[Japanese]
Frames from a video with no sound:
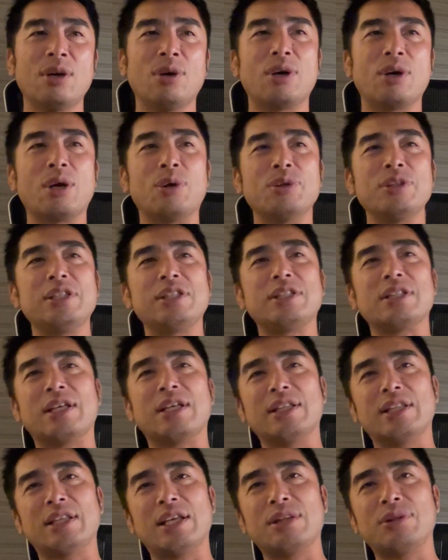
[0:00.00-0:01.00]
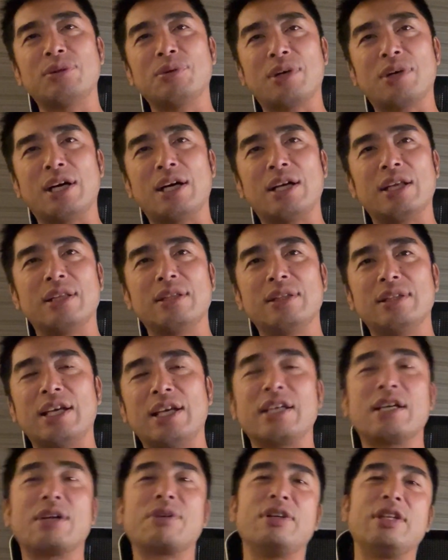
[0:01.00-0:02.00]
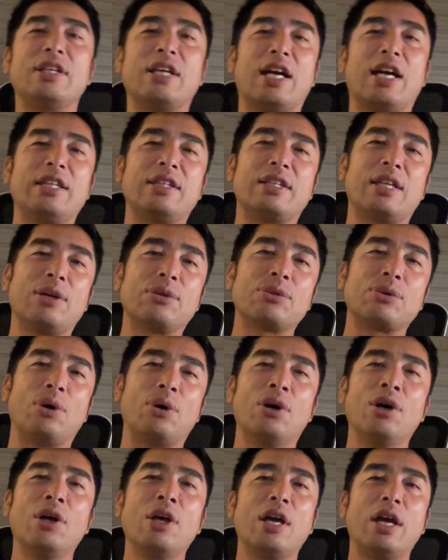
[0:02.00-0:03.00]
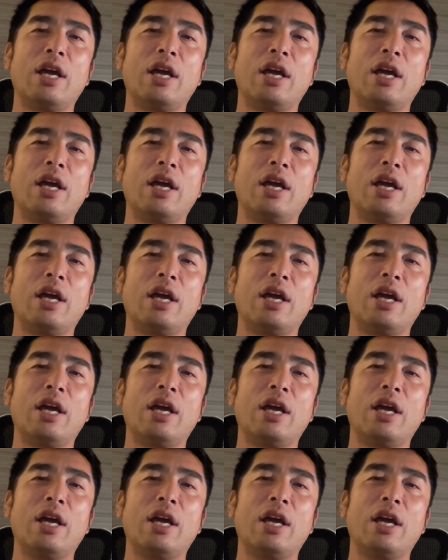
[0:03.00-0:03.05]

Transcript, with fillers: ほらおじいちゃんなんとか大学院に入ったよと、